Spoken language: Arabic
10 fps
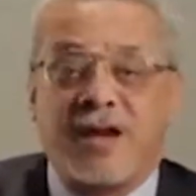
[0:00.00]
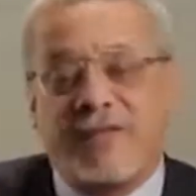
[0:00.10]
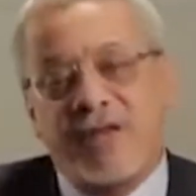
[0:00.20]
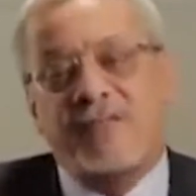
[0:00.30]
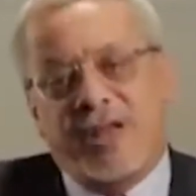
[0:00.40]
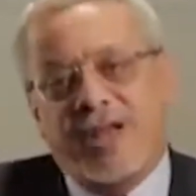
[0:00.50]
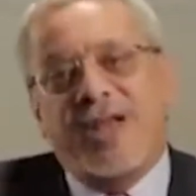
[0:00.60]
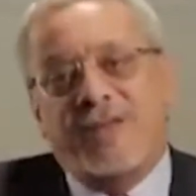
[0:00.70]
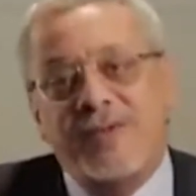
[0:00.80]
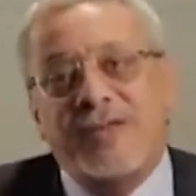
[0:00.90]
أنا فاهم
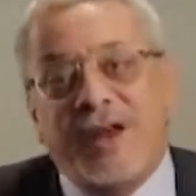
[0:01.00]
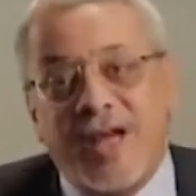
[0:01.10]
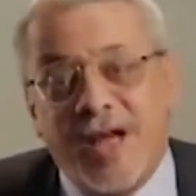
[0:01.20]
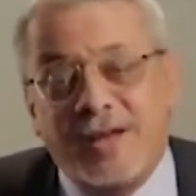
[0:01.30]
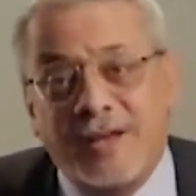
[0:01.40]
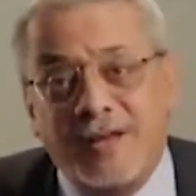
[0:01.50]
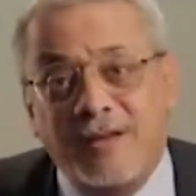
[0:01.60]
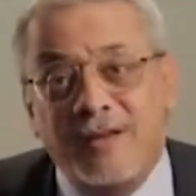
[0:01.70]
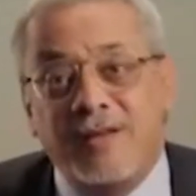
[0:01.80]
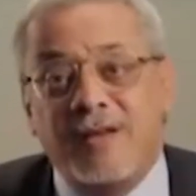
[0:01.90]
الحكاية كبيرة يعني
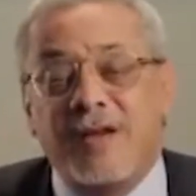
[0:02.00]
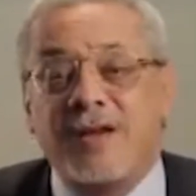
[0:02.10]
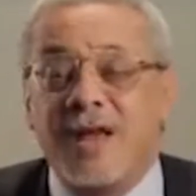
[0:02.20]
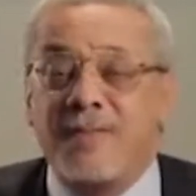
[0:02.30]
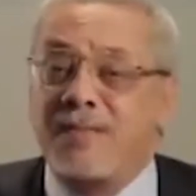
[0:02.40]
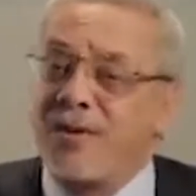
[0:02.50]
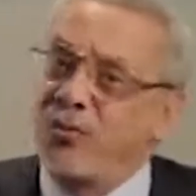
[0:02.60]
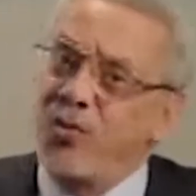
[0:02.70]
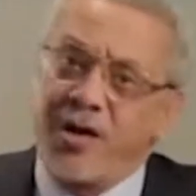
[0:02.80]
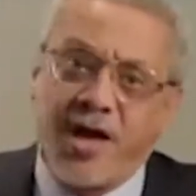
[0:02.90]
إنما
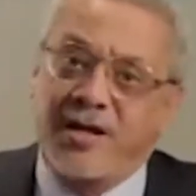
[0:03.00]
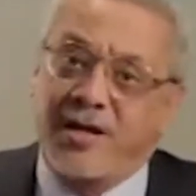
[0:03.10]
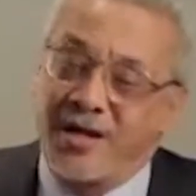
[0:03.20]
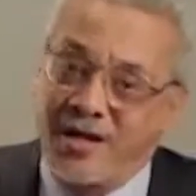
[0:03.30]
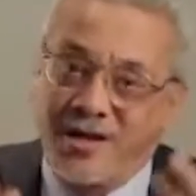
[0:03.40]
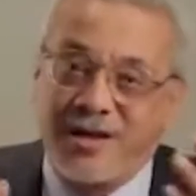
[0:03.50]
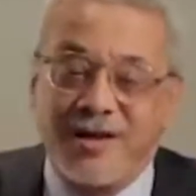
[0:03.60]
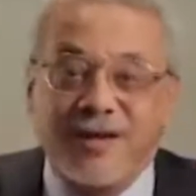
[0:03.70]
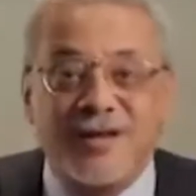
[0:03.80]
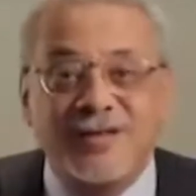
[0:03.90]
الموضوع يعني
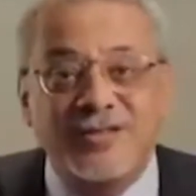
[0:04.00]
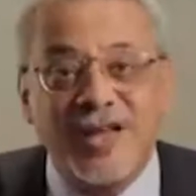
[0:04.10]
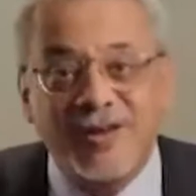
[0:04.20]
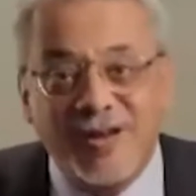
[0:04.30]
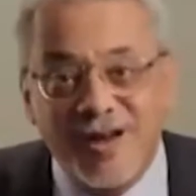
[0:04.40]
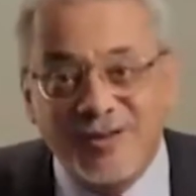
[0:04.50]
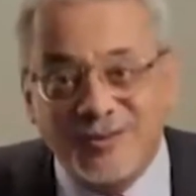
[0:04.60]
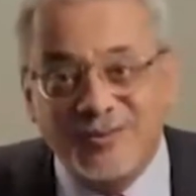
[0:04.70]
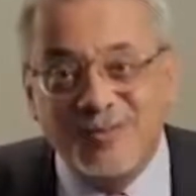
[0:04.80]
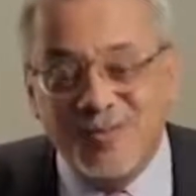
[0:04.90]
سهل
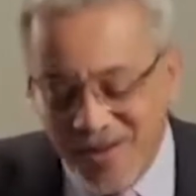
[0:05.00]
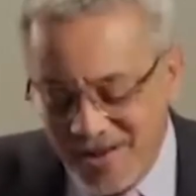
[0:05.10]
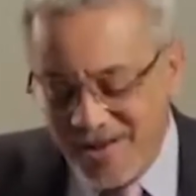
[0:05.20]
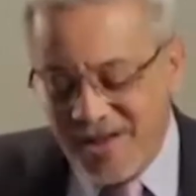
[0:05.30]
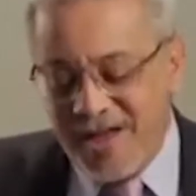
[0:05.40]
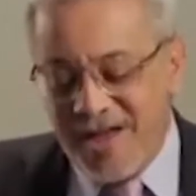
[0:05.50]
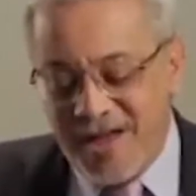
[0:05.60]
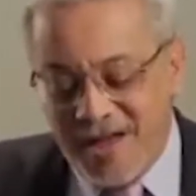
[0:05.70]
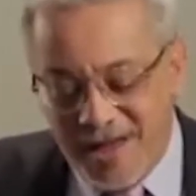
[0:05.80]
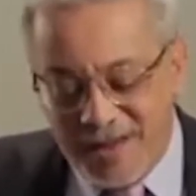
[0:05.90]
خالص
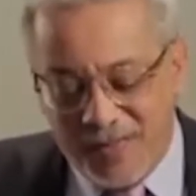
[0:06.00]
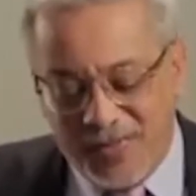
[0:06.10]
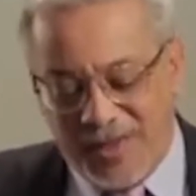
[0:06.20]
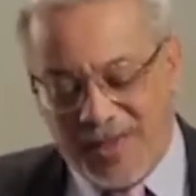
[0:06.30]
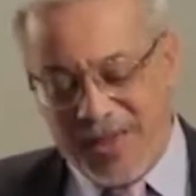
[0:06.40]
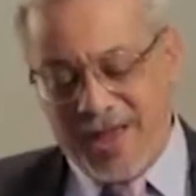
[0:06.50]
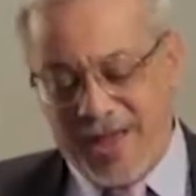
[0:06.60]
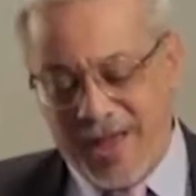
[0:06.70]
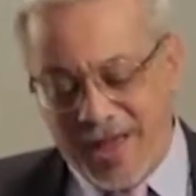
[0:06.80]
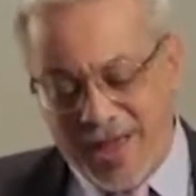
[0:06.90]
آه،
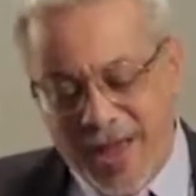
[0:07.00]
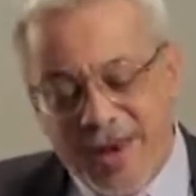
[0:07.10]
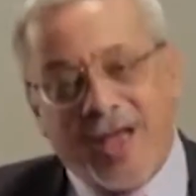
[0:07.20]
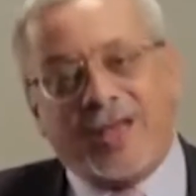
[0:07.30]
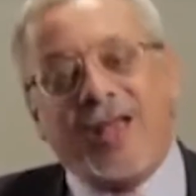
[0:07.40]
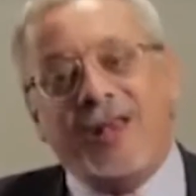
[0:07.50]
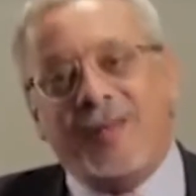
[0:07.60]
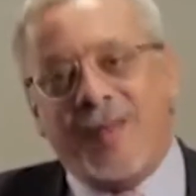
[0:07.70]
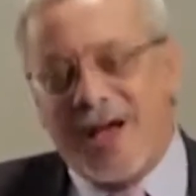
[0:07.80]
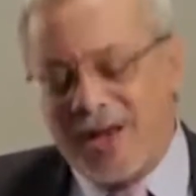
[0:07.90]
انا
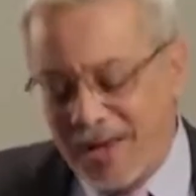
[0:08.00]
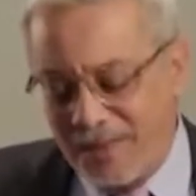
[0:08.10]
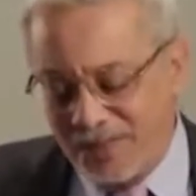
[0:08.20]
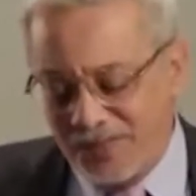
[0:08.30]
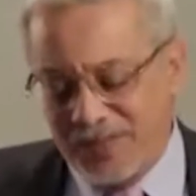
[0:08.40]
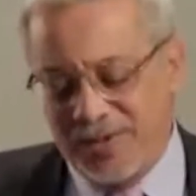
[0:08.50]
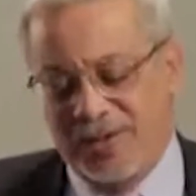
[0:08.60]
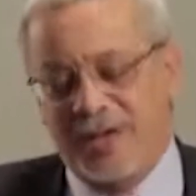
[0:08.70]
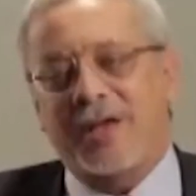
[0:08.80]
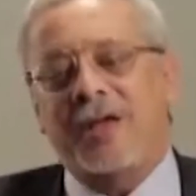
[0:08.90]
هتكلم على
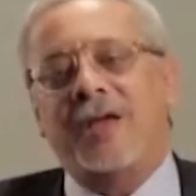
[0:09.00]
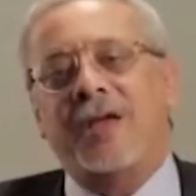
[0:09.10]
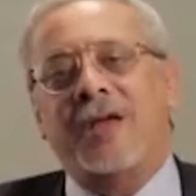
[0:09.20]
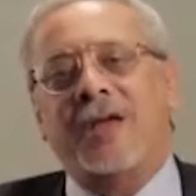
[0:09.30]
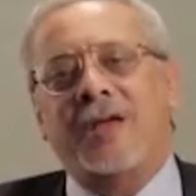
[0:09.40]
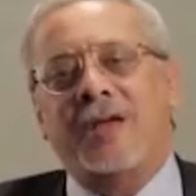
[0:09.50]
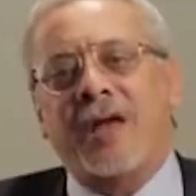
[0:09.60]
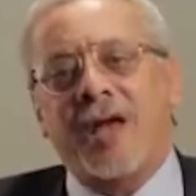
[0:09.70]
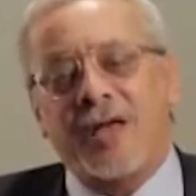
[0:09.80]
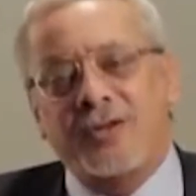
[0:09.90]
آه،
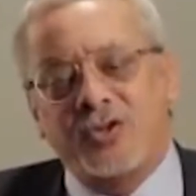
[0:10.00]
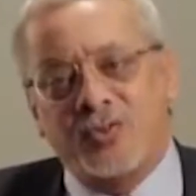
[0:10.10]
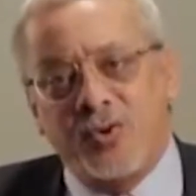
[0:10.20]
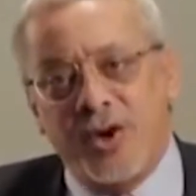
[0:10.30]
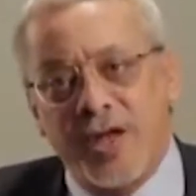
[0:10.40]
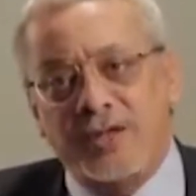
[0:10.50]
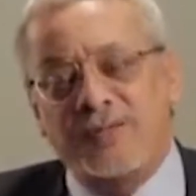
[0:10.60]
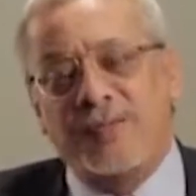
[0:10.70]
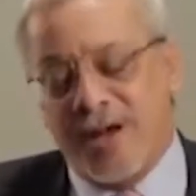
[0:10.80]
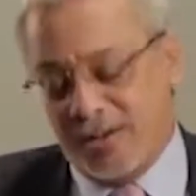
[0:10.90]
الحاد
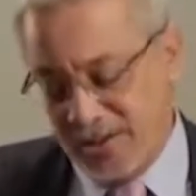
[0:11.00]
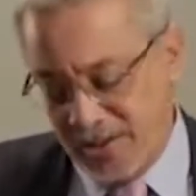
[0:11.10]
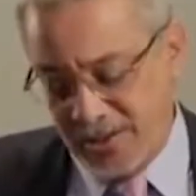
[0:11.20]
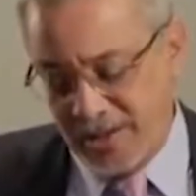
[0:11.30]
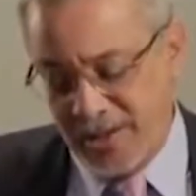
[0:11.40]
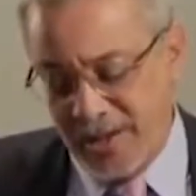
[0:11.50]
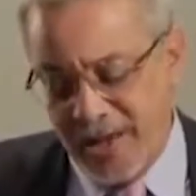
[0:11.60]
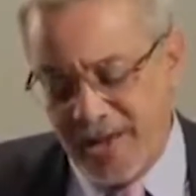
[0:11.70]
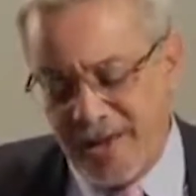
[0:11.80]
الشبهات بعض آه،